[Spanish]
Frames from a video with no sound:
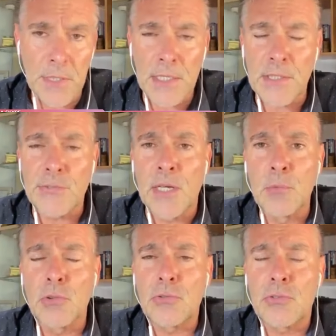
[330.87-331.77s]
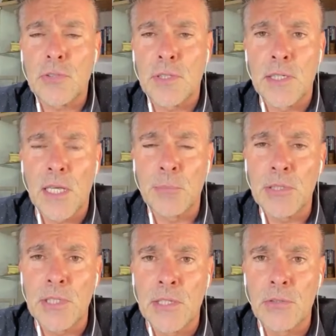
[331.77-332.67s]
Y aquí estamos eh,
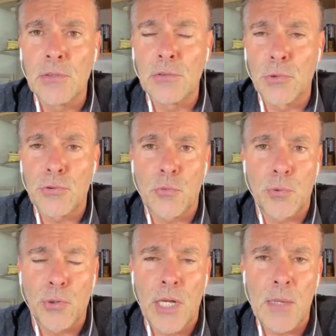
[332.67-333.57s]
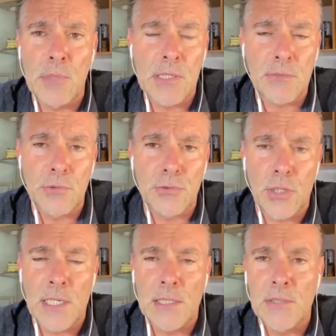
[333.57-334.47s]
emitiendo nuestros programas,
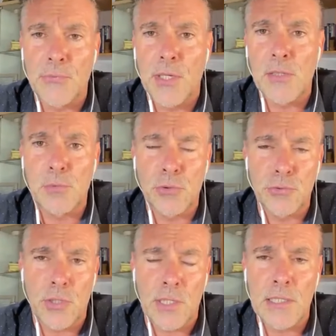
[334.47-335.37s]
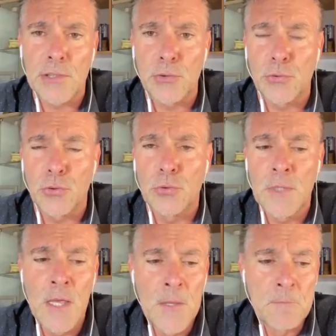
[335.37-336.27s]
nuestro canal de Facebook, nuestro canal de
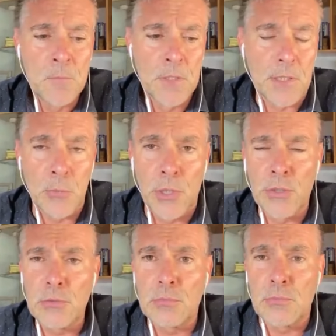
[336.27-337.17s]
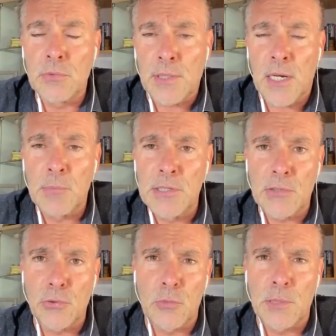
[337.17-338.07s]
YouTube. Y bueno,
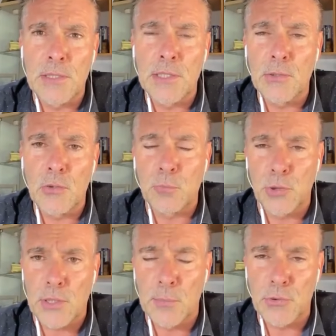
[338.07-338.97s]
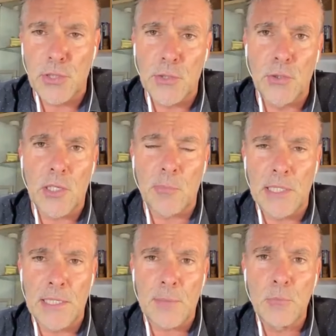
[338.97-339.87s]
realmente sorprendidos porque hemos tenido
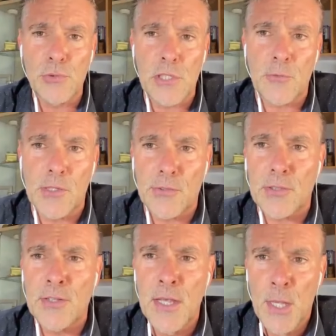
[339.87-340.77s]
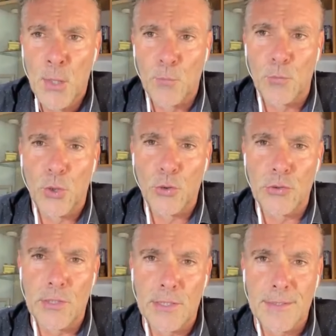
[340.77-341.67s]
que explicar muchas veces
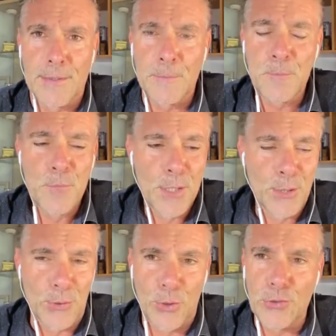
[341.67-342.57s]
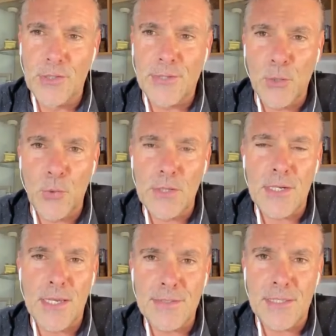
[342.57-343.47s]
dónde, dónde se
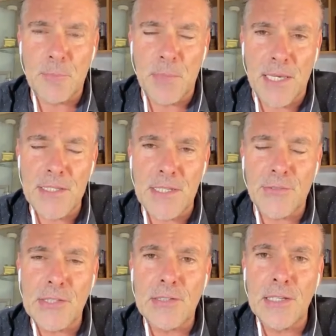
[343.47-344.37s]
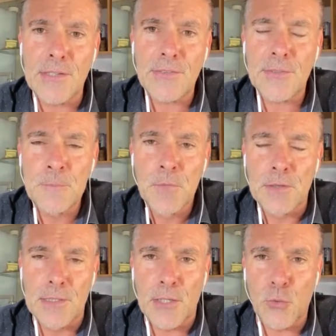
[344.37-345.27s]
encuentran estas pequeñas islas,
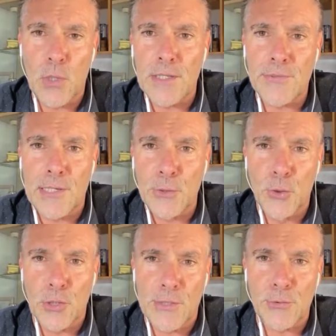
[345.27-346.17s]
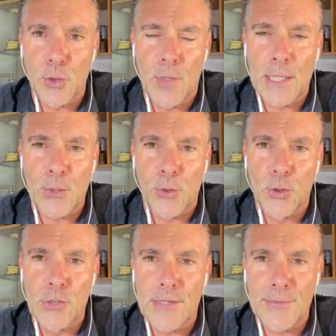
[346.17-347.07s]
de las mm. cuales salió
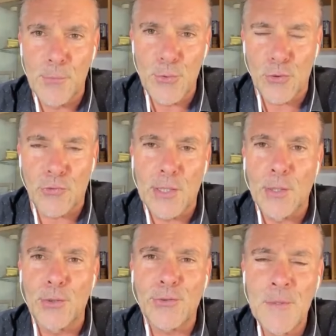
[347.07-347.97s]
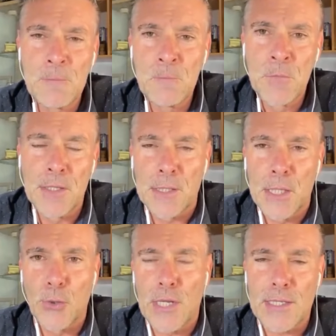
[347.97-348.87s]
Cristóbal Colón hace muchos siglos
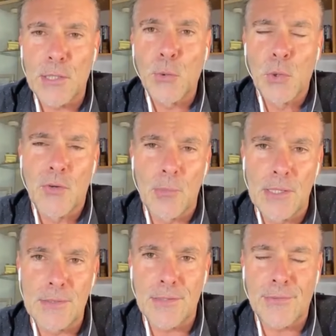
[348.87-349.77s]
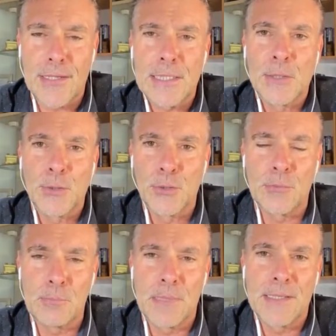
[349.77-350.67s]
y ahora aquí nuevamente
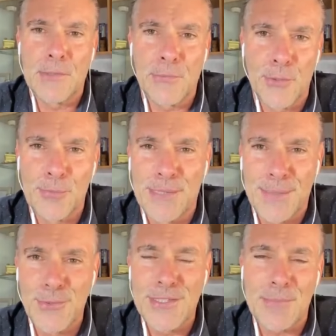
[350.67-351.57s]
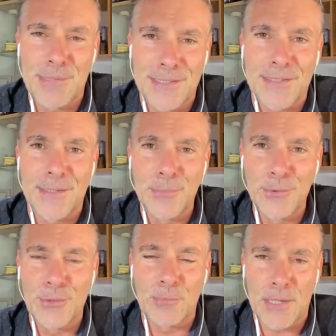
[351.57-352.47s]
saliendo bendición para muchas partes
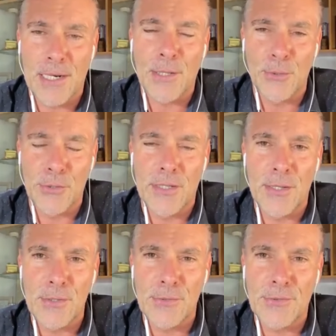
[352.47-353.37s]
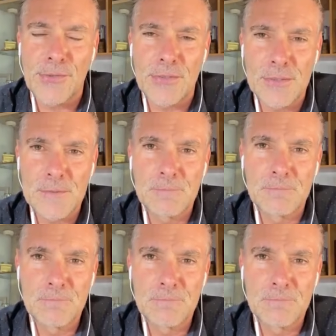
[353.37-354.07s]
del mundo, para la gloria de Dios.